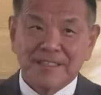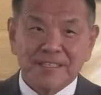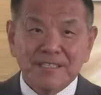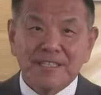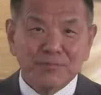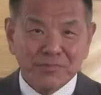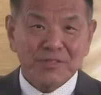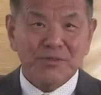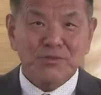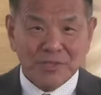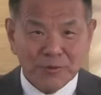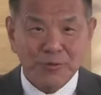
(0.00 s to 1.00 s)
先知不是
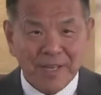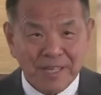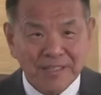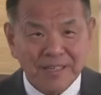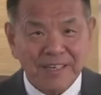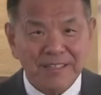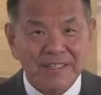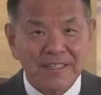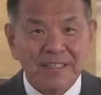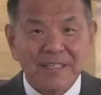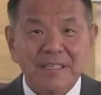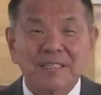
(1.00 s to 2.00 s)
说预言的。
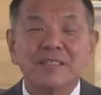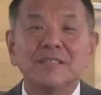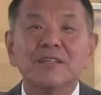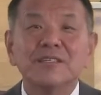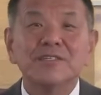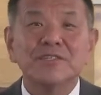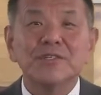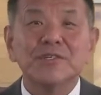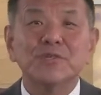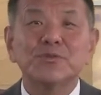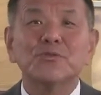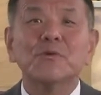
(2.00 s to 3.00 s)
先知
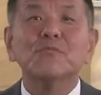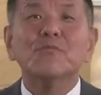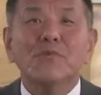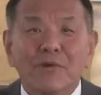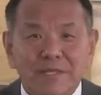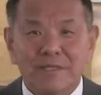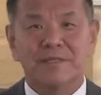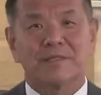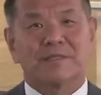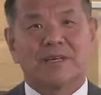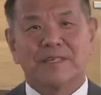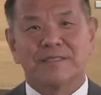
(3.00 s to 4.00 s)
是说末
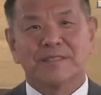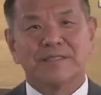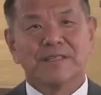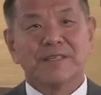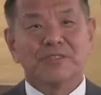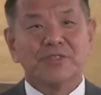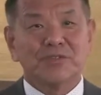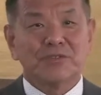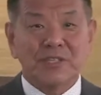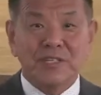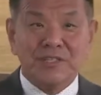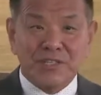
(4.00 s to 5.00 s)
世的，这就是
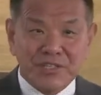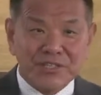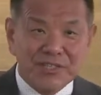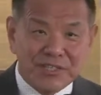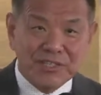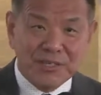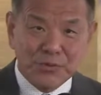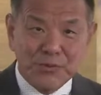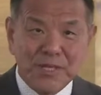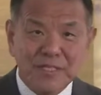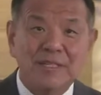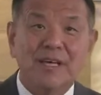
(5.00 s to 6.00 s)
跟世界预
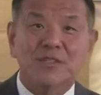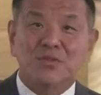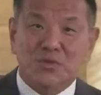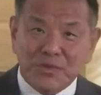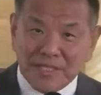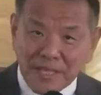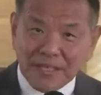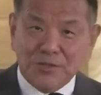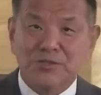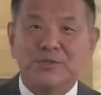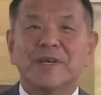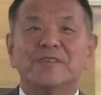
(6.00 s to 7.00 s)
言家最大的
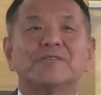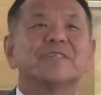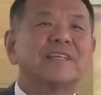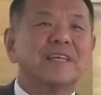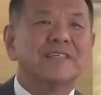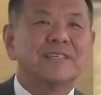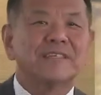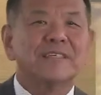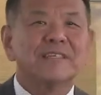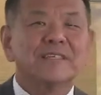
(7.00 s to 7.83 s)
区别，就是这件事儿。